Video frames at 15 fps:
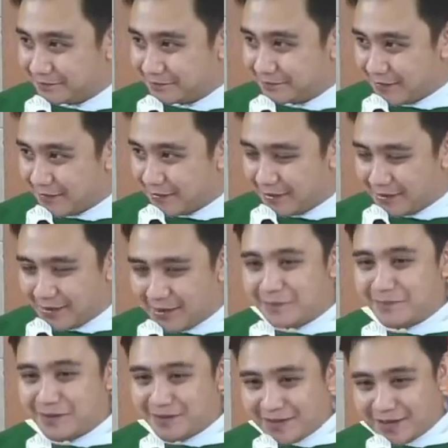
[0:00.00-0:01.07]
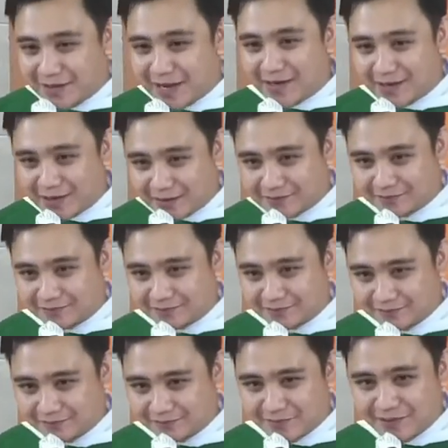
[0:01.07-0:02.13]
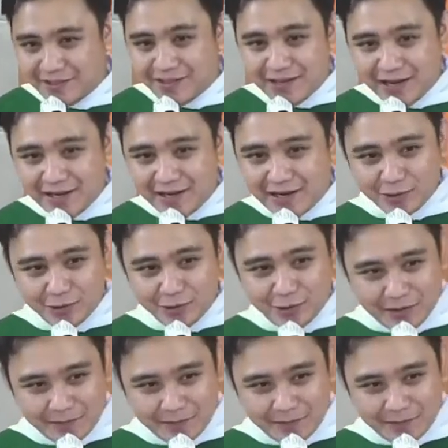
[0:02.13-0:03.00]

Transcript: Ya mendidik anak. Mendidik anak untuk apa?